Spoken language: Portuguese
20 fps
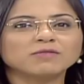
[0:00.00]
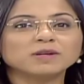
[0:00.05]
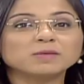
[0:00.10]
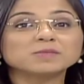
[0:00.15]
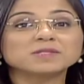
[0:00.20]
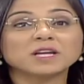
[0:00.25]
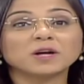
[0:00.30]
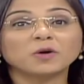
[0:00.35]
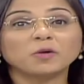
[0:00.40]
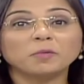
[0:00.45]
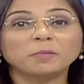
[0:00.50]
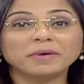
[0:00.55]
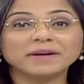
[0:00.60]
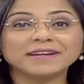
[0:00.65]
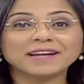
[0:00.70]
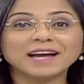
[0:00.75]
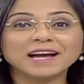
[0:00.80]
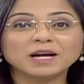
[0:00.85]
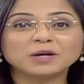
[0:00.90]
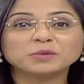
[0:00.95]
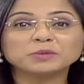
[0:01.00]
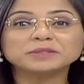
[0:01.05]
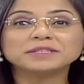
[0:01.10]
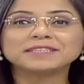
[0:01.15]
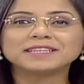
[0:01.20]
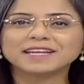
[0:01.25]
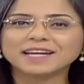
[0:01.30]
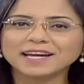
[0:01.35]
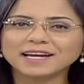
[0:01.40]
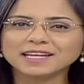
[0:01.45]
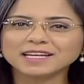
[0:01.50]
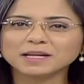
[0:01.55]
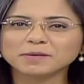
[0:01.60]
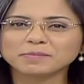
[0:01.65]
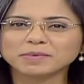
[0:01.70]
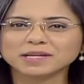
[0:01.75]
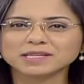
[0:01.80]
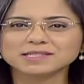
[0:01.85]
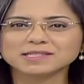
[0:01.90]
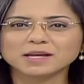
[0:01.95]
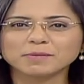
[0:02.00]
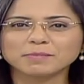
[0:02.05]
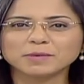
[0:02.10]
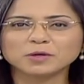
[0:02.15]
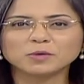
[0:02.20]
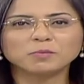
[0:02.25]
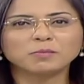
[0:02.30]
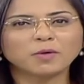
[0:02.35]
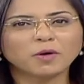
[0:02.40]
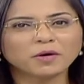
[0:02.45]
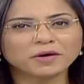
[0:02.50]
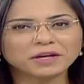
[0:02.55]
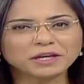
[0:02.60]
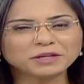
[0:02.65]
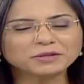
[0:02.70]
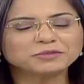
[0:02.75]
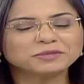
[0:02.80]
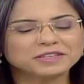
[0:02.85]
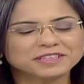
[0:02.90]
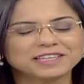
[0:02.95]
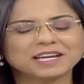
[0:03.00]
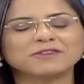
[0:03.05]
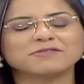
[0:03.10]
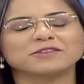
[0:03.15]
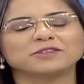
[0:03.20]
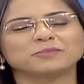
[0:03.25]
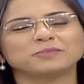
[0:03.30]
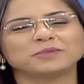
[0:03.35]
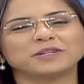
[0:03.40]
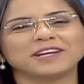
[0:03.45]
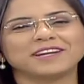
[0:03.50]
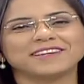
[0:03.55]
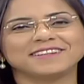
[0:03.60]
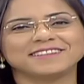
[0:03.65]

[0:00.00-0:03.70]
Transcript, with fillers: acompanhar o trailer para saber um pouquinho do que está vindo por aí.